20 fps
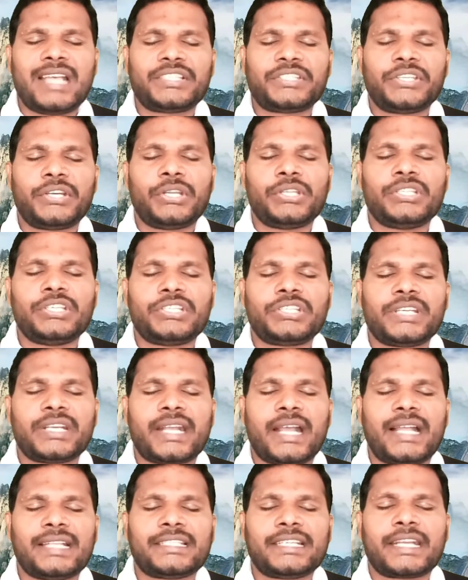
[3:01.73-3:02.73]
ఆశీర్వదించి
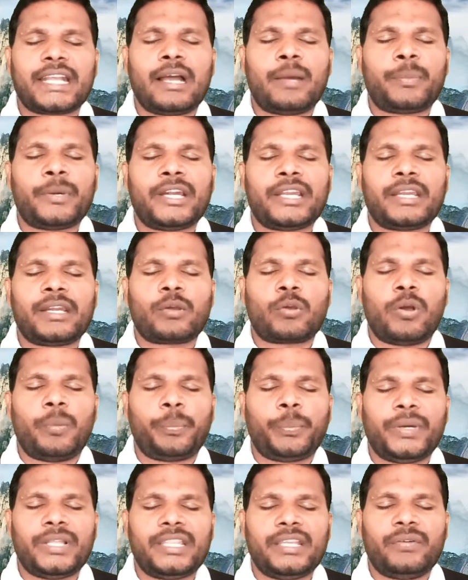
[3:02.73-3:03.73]
కాచి కాపాడిన
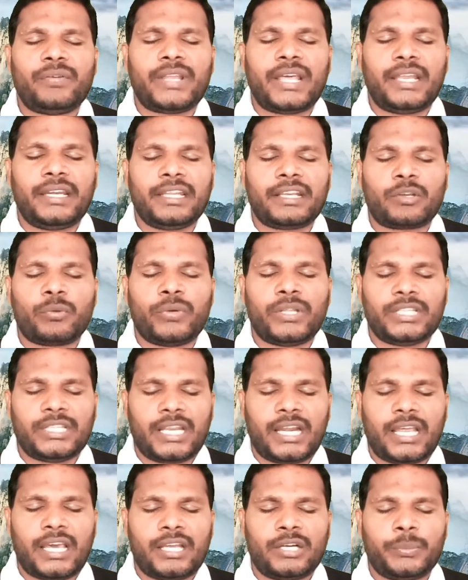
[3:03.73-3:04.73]
గొప్ప దేవుడా నీకు
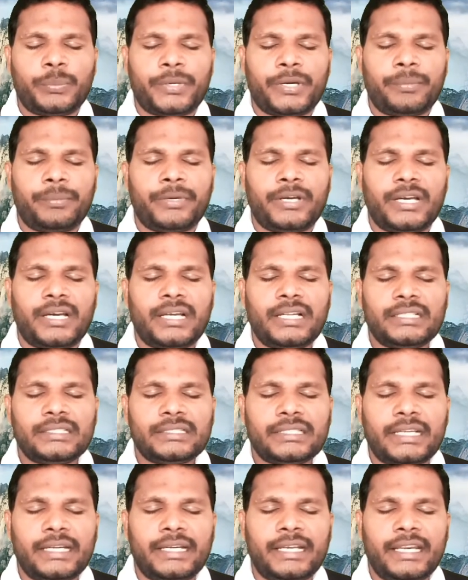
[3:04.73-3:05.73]
వందనాలు ప్రభా
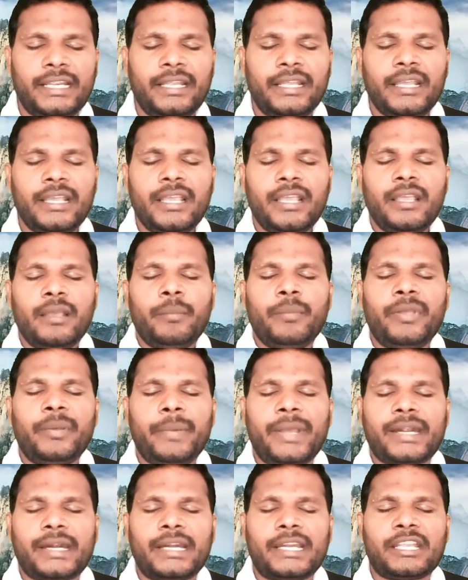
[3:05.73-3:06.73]
తండ్రి
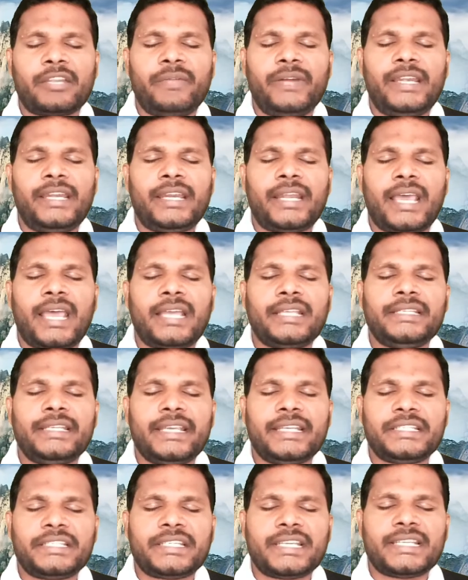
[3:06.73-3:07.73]
మేము ఎక్కడికి వెళ్ళినా
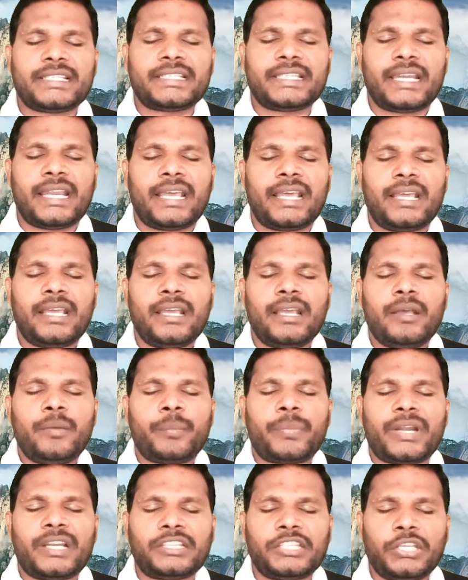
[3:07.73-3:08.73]
ఏం చేసినా
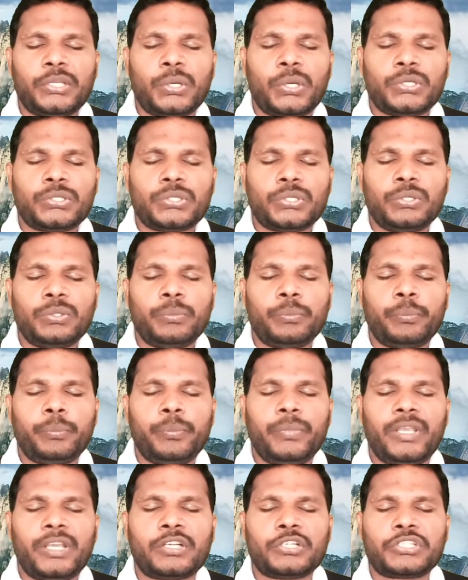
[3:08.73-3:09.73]
ప్రతిరోజు
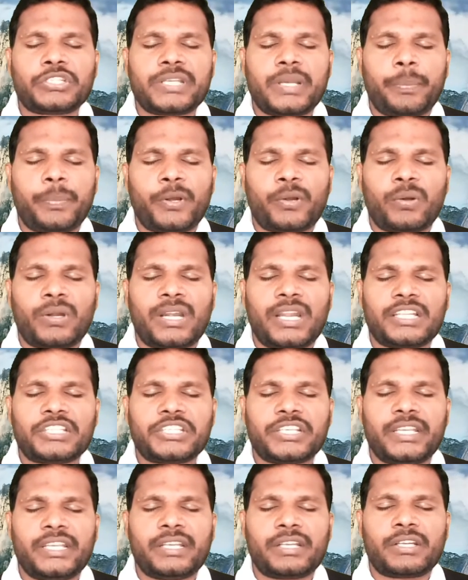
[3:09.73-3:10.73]
మీకు చెప్పకుండా
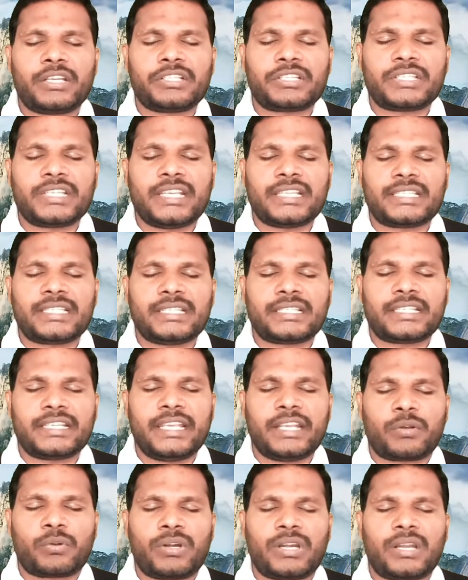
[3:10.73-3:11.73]
చేయ చేసి
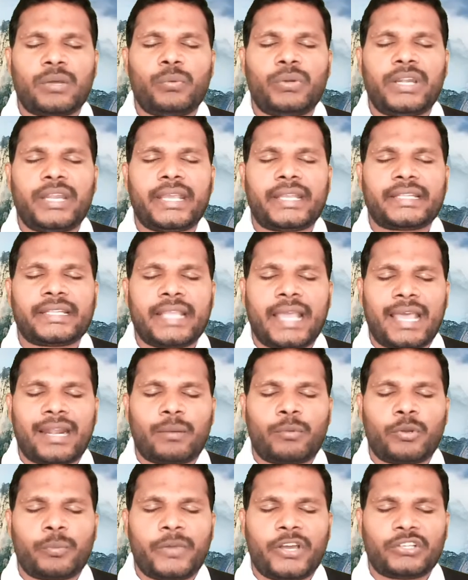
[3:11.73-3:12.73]
చేయకుండా ఉండే
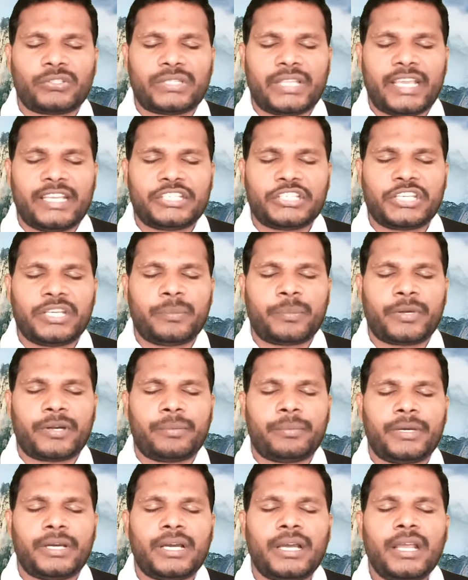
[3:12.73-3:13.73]
జ్ఞానమును మాకు దయచే
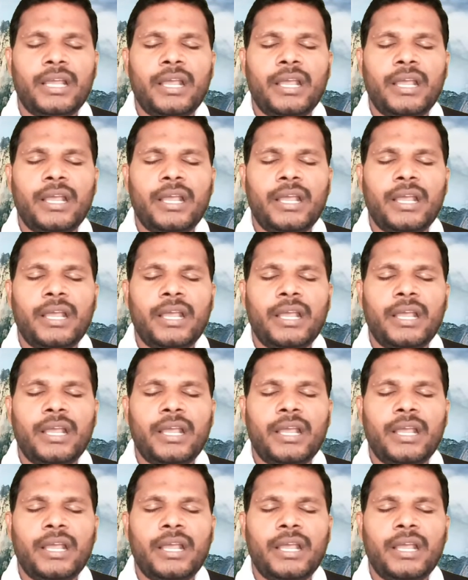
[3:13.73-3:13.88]
ప్రభు